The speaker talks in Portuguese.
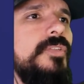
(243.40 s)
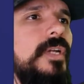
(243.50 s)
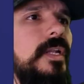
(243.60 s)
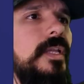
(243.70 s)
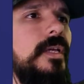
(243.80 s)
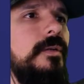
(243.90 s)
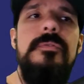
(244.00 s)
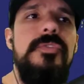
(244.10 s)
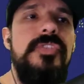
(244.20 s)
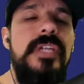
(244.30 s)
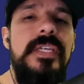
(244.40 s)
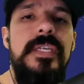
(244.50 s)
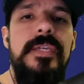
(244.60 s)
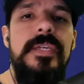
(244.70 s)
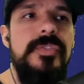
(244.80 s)
galera,
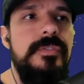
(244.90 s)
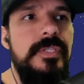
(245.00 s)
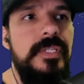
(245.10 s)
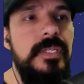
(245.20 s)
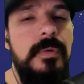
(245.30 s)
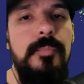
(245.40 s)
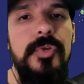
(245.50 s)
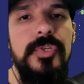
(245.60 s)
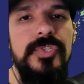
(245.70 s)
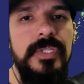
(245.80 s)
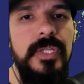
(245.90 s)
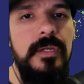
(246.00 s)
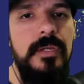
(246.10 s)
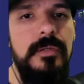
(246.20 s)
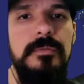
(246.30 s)
Starkgate. Isso aqui é uma bridge, tá?
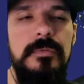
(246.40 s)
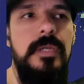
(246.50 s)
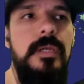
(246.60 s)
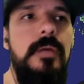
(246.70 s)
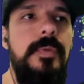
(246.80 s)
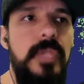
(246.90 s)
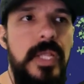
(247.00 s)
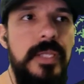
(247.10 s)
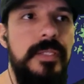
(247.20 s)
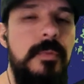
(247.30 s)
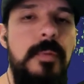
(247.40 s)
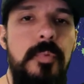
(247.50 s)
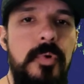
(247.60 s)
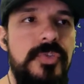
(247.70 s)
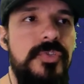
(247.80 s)
É, o pé da letra é uma
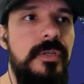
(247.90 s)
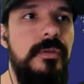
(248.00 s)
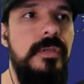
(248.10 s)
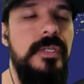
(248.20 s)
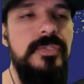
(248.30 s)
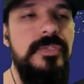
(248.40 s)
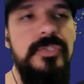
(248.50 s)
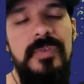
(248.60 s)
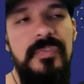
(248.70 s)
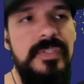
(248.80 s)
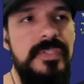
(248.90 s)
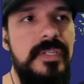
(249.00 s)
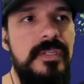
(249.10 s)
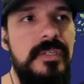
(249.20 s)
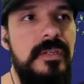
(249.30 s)
ponte. O que, que a gente vai fazer
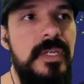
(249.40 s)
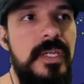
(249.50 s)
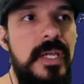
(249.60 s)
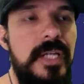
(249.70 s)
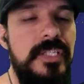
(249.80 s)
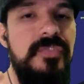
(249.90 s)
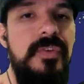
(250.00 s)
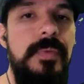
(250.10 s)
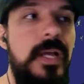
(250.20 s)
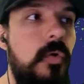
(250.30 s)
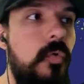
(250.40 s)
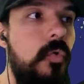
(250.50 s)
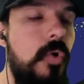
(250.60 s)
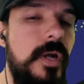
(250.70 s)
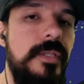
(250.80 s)
aqui? A gente vai pegar o
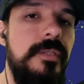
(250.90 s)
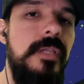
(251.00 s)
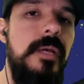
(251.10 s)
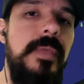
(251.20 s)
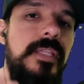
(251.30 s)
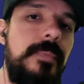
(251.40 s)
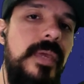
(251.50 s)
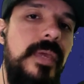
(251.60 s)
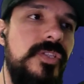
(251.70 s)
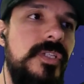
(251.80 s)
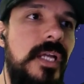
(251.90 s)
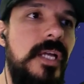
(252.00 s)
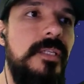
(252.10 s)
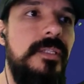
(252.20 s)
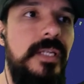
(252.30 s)
Gorley da MetaMask, tá?
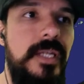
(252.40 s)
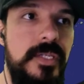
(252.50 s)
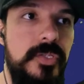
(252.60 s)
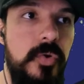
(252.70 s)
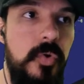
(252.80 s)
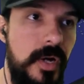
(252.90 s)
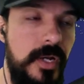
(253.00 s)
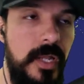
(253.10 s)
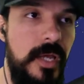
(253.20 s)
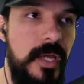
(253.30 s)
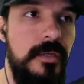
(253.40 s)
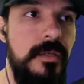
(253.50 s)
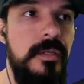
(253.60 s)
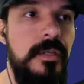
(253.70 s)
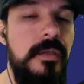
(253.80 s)
Que tá na rede Gorley lá.
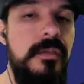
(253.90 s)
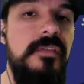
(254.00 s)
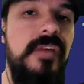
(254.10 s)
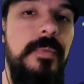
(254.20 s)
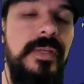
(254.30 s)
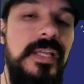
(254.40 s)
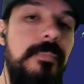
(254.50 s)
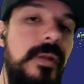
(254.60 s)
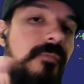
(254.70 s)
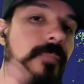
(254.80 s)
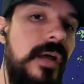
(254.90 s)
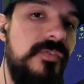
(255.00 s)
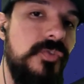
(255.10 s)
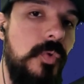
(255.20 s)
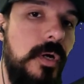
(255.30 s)
E vai mandar para
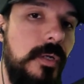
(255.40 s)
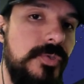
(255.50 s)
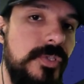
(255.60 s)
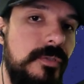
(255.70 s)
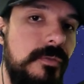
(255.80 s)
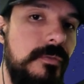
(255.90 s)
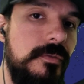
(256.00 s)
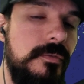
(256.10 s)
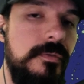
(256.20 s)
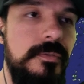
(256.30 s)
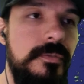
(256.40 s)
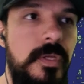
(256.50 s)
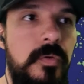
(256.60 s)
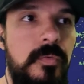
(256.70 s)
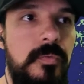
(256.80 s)
Bravos Wallet.
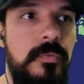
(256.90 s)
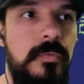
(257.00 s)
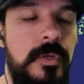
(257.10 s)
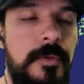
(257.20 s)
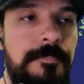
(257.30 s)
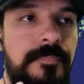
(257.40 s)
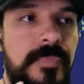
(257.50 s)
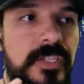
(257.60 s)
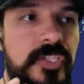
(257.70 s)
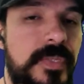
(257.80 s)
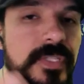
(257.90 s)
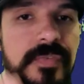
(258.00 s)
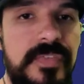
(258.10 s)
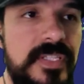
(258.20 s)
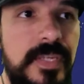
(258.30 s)
Então, a gente precisa
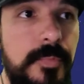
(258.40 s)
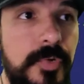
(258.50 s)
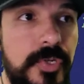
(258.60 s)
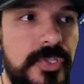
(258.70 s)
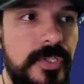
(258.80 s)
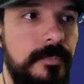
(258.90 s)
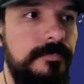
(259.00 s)
fazer essa bridge.